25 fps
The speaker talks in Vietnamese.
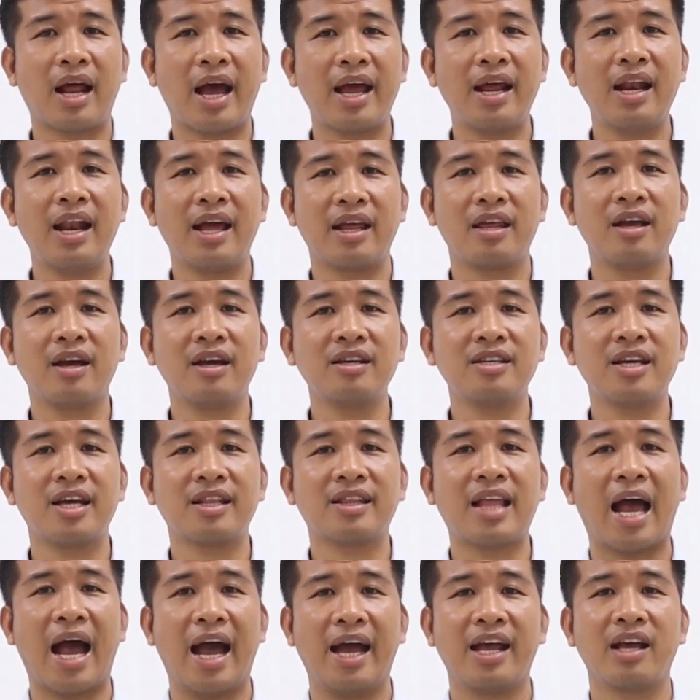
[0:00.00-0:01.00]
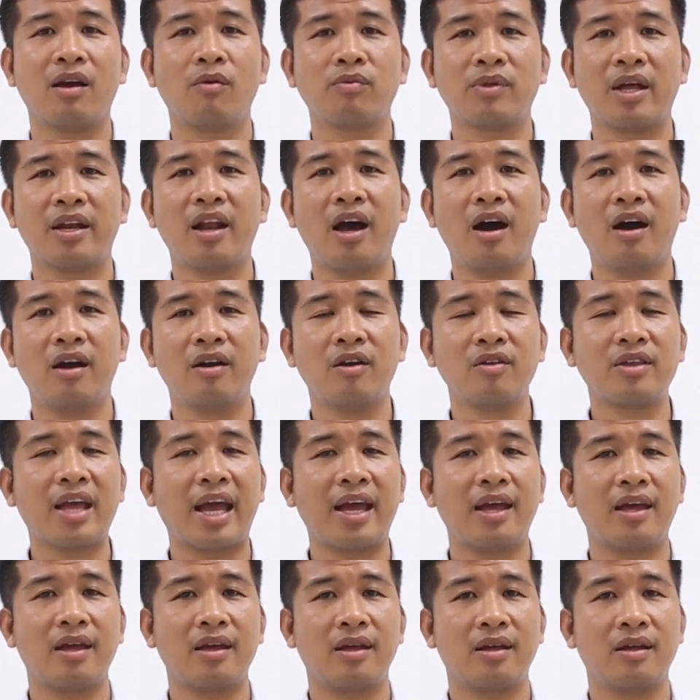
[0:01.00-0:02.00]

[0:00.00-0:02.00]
thấy là những cái xe tải container nó chạy